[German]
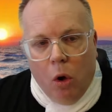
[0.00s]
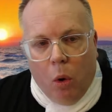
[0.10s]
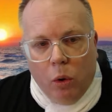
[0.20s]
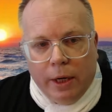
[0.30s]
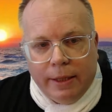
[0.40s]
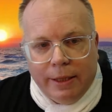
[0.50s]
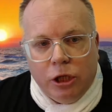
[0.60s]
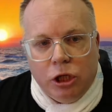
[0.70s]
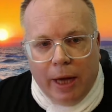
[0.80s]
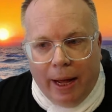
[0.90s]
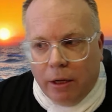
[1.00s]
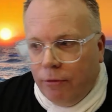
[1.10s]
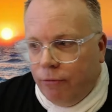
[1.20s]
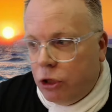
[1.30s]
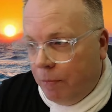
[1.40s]
oder dass er stark
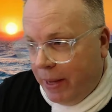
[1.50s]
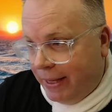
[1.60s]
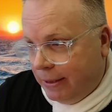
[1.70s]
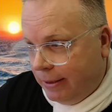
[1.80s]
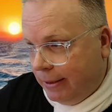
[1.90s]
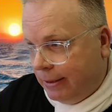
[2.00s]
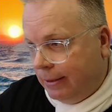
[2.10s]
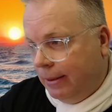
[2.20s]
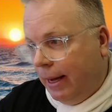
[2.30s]
verspätet ist.